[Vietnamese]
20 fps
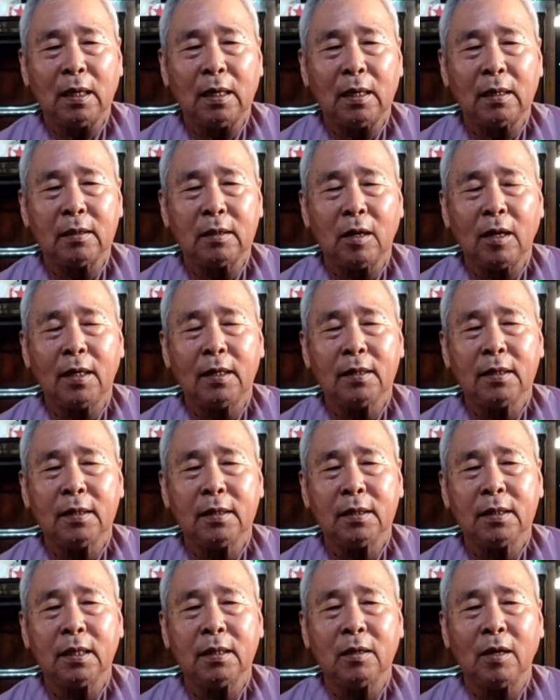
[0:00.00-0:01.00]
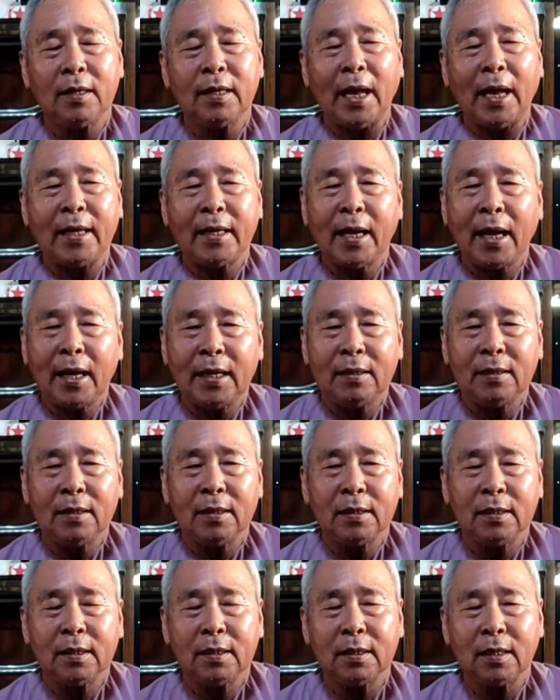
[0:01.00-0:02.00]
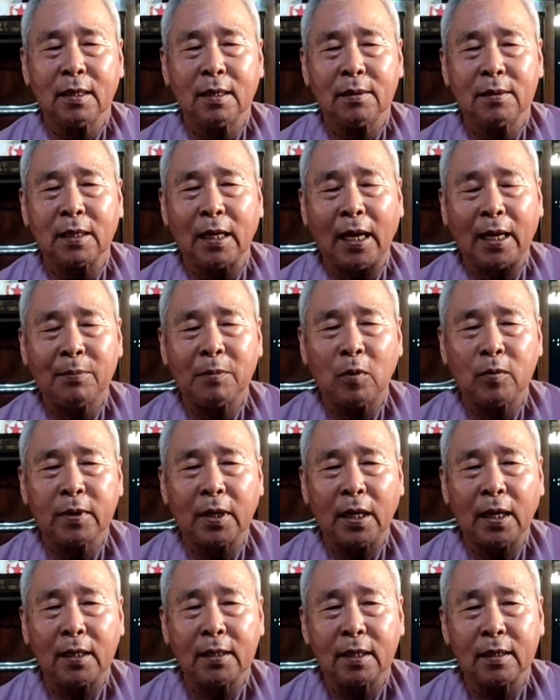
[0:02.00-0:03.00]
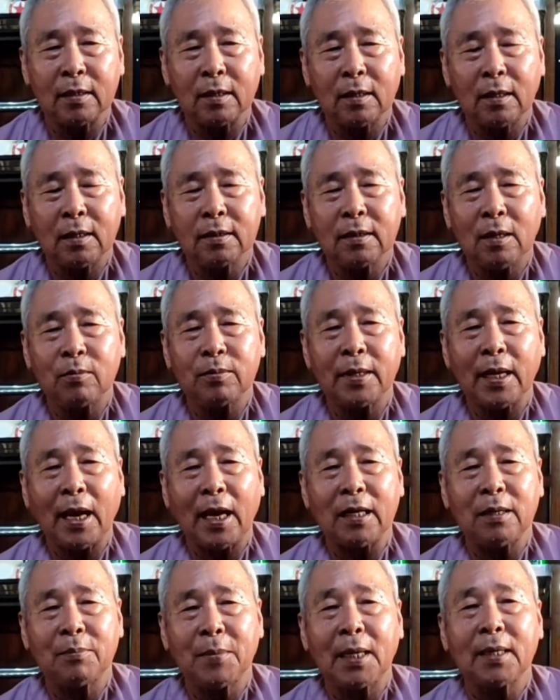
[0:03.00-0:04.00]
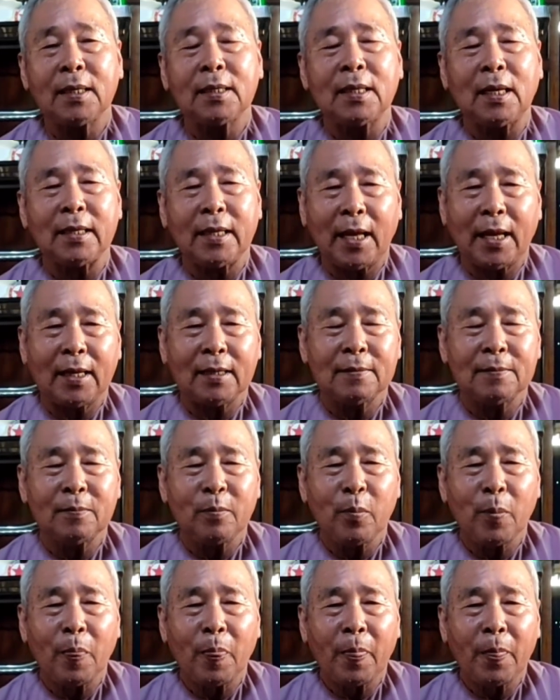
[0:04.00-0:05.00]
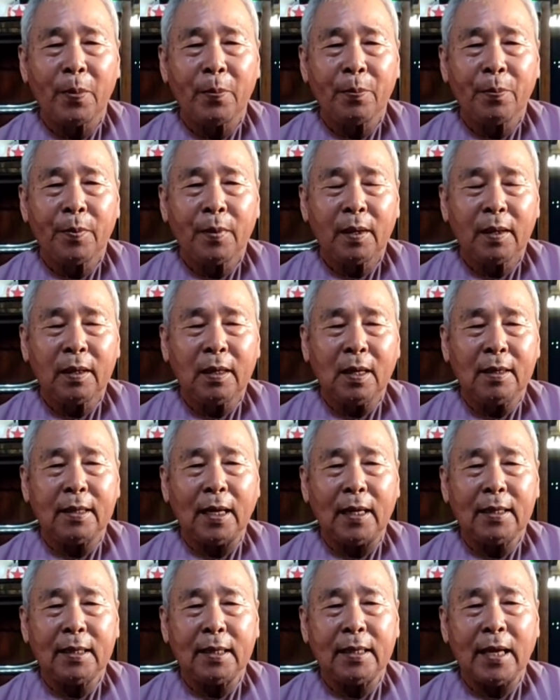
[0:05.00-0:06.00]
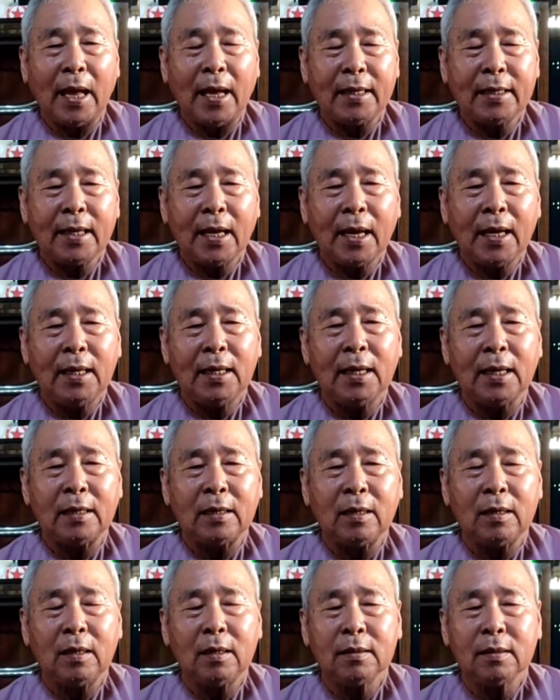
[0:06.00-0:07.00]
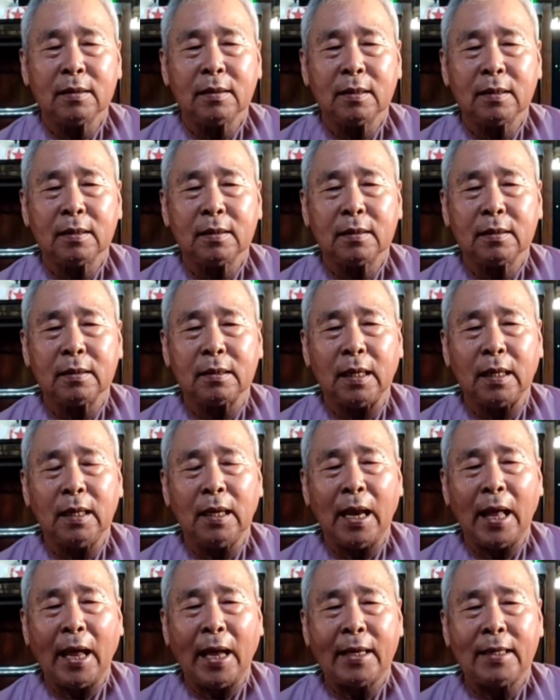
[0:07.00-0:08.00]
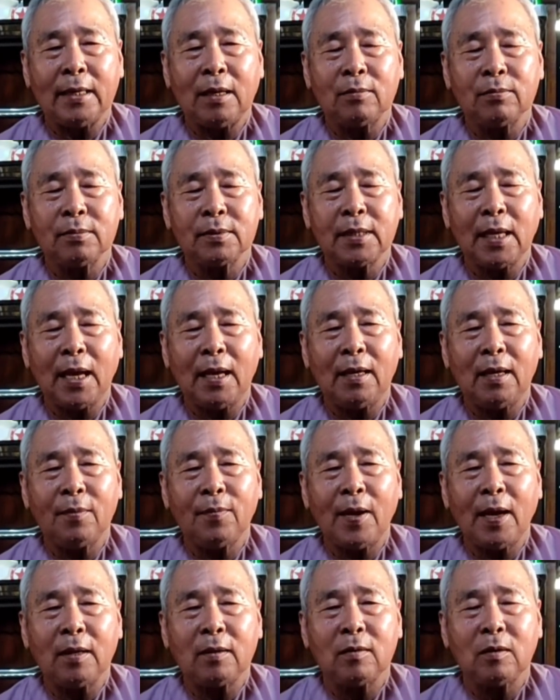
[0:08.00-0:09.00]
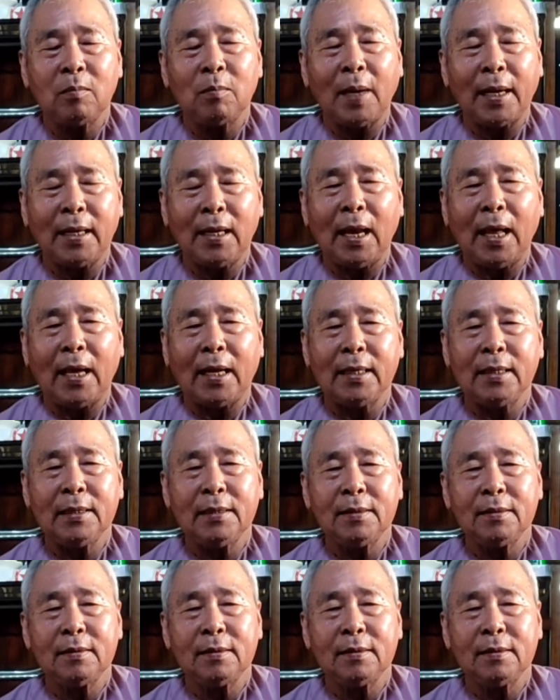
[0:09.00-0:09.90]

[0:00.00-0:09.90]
à, nói xin nói đại khái thôi chứ kể một chuyện thì nó dông dài mất cái thời gian như vậy thì đại khái là nó chỉ lại ông xá lợi phất có bảy lại